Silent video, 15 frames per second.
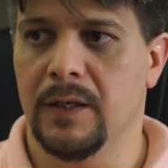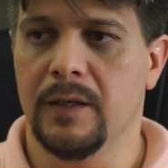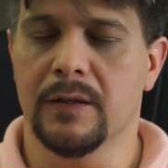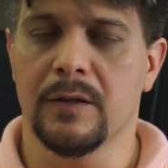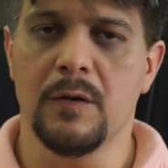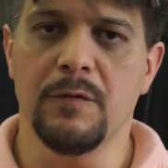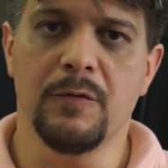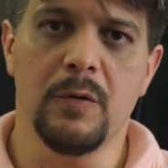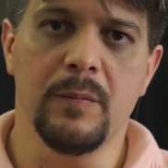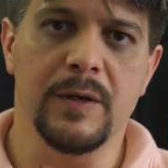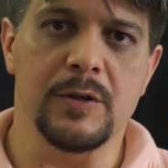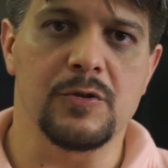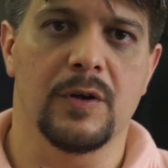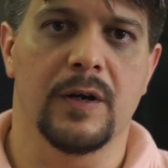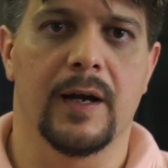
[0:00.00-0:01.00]
Então, vou
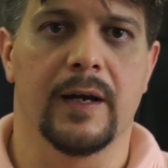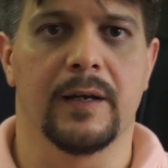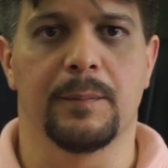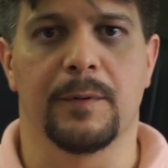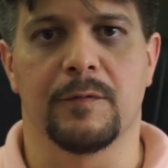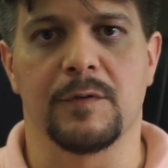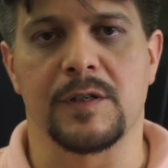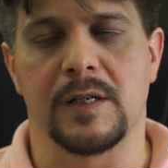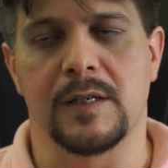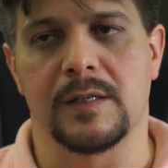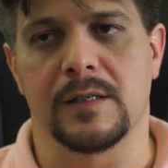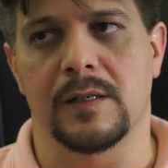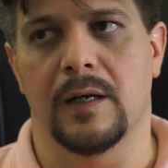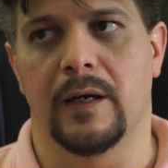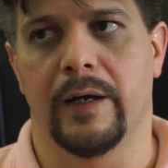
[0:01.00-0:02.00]
mencionar aqui para
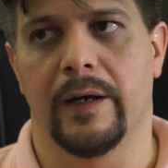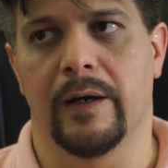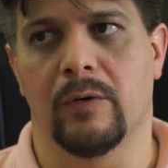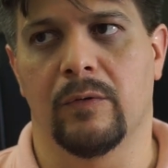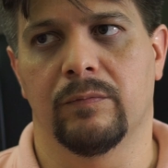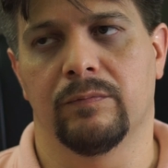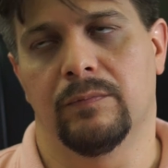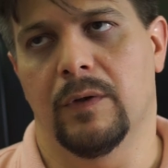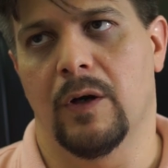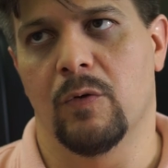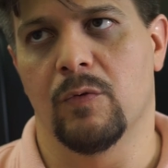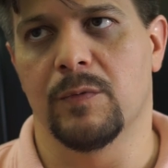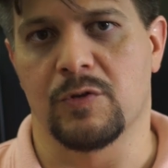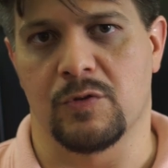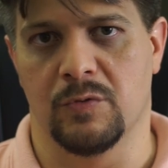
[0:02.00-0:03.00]
vocês é,
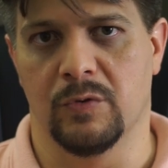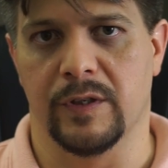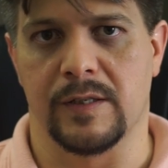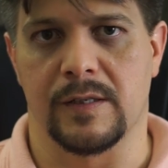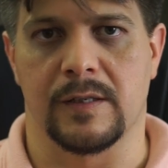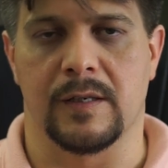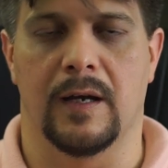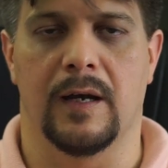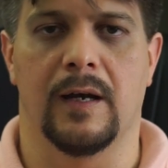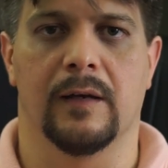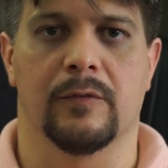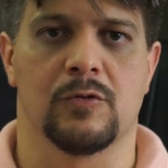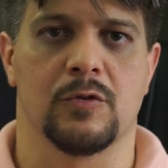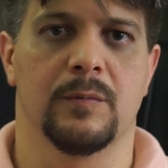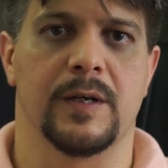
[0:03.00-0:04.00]
algumas coisas,
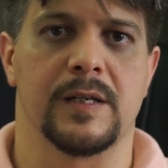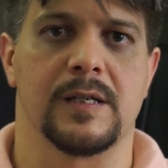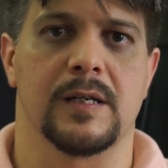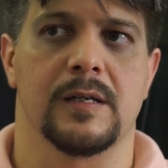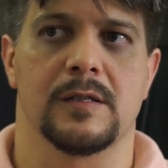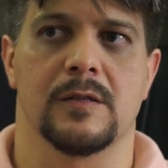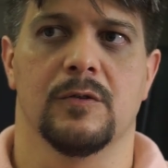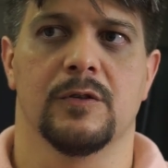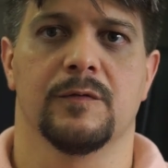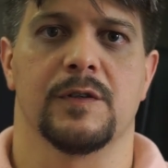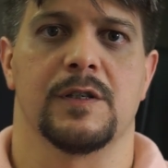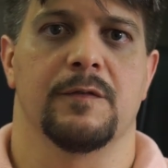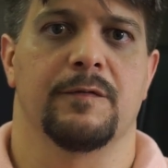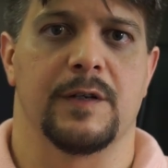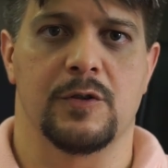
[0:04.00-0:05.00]
tá? Sobre essa questão de
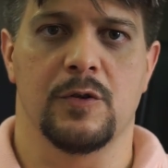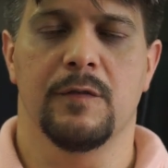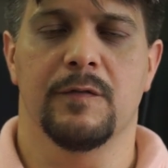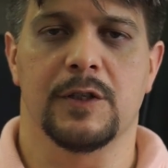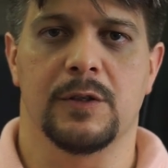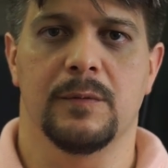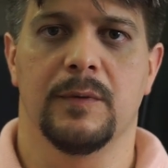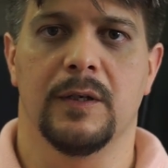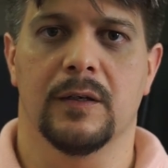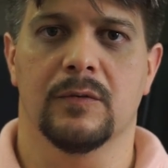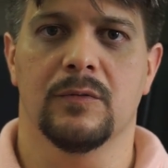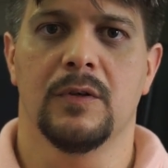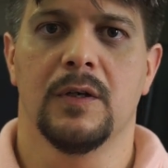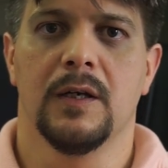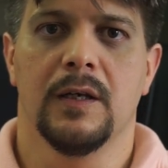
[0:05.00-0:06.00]
você fazer um
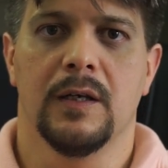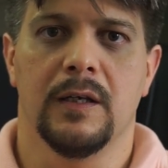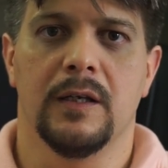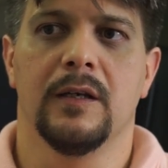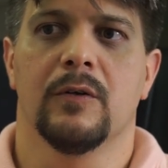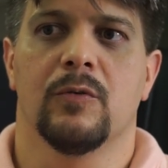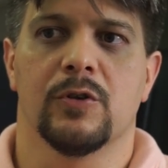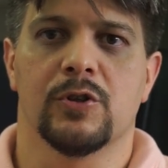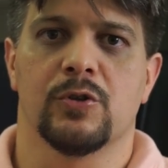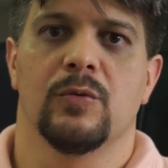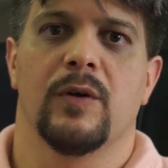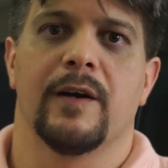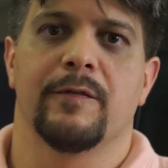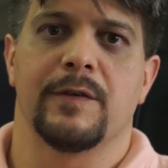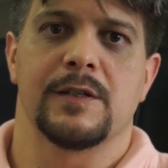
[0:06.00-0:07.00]
investimento e
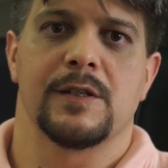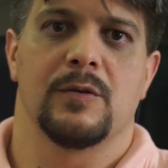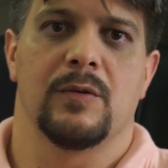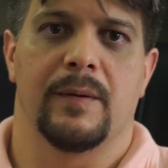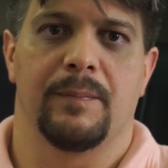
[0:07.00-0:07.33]
continuar fazendo